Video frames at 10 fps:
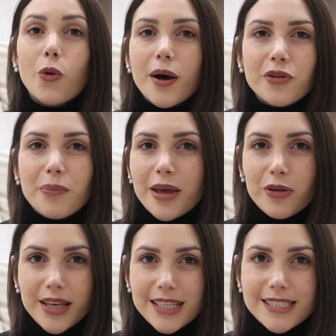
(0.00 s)
Quando è
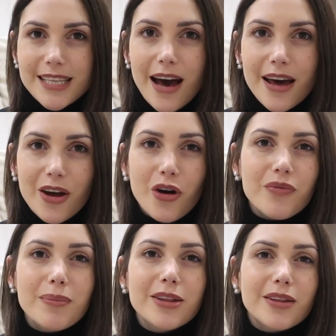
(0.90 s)
meglio iniziare?
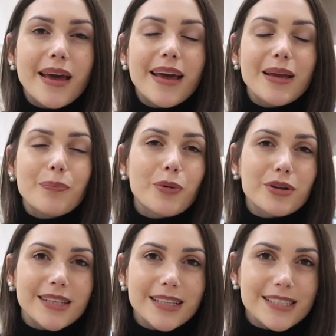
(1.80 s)
Ovviamente è
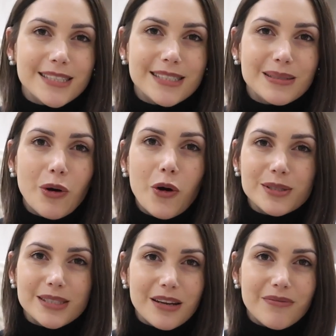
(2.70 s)
importantissimo
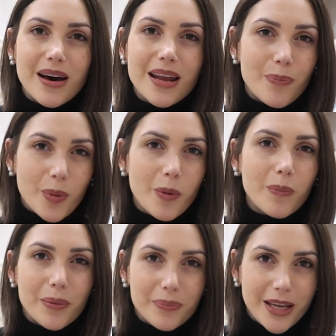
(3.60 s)
osservare il proprio
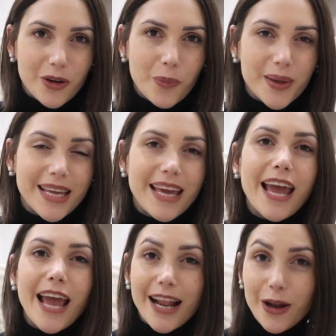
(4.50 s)
bambino
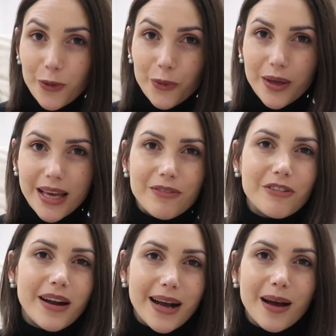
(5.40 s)
perché è lui che
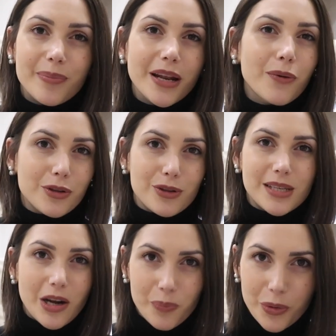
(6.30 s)
vi farà capire quando
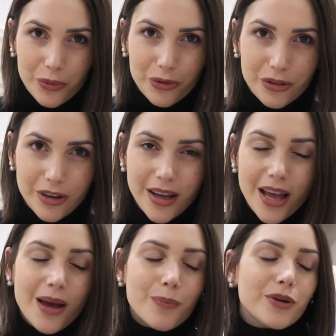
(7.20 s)
sarà pronto.
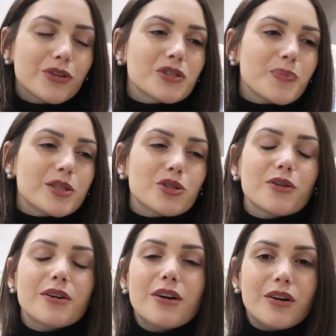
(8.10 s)
Molto
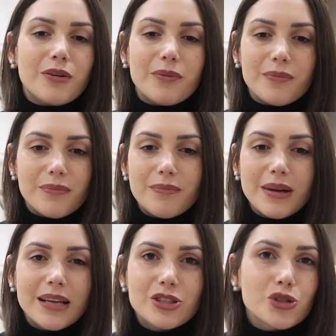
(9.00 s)
spesso
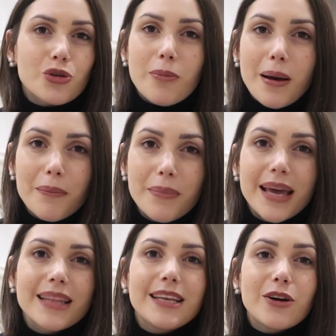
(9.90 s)
um, ci sono
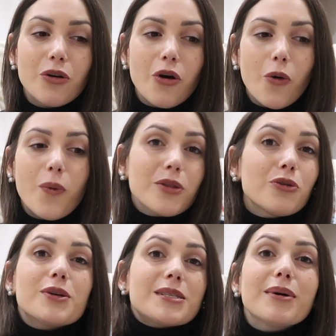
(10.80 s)
mamme che dicono
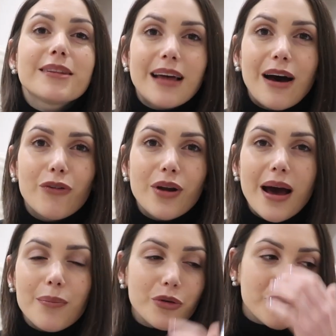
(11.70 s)
quando noi siamo a
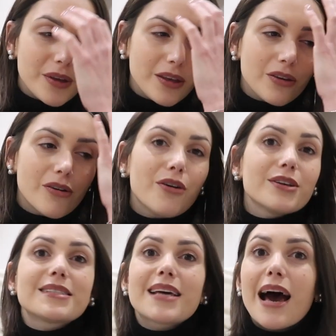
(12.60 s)
tavola mio
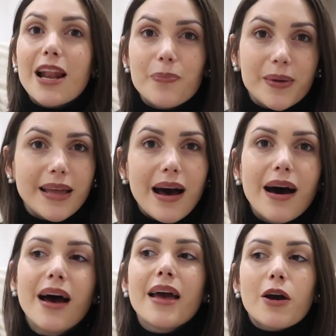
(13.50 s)
figlio
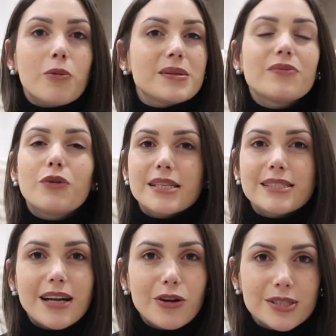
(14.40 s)
scalpita come se
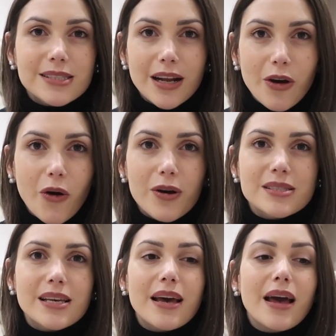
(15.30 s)
volesse le nostre
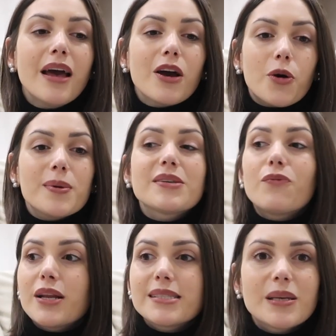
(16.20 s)
cose, come se
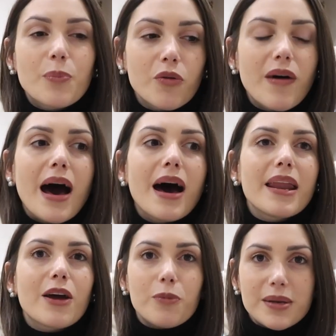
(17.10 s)
volesse
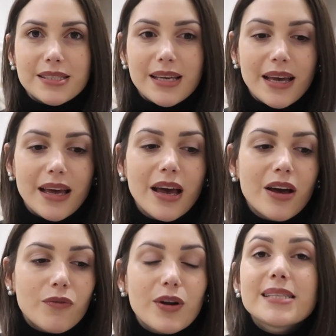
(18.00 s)
provare, come se
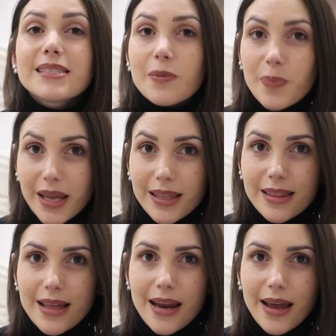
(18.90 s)
volesse
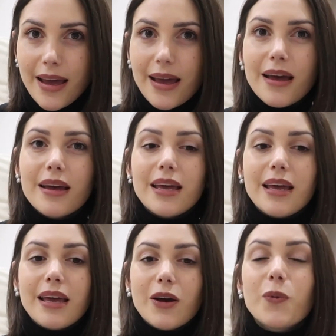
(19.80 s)
prendere
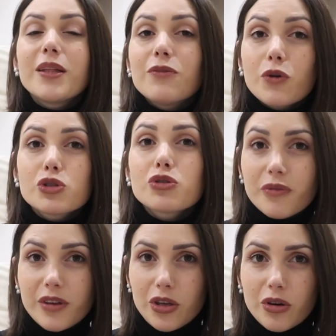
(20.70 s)
e quindi vostro
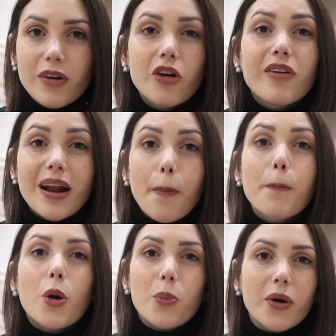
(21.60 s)
figlio ve lo farà
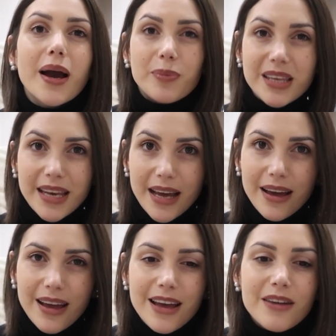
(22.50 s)
proprio
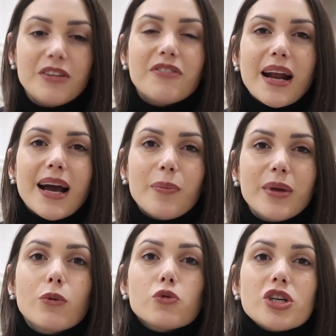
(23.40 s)
capire vi farà
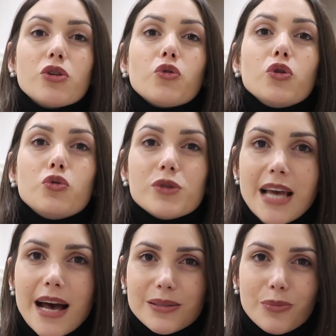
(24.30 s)
capire un certo
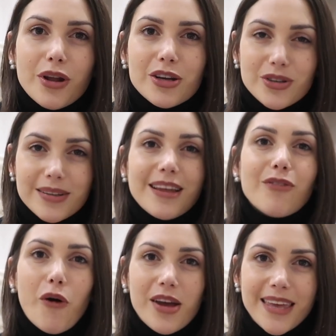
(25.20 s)
entusiasmo e una certa
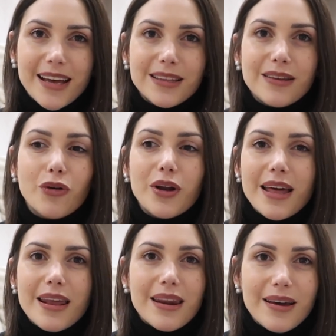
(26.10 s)
voglia di
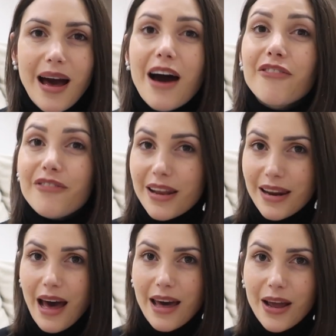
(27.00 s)
voler
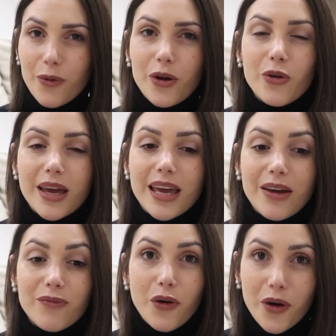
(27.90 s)
afferrare quello
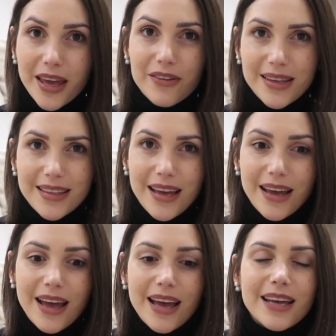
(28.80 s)
che voi avete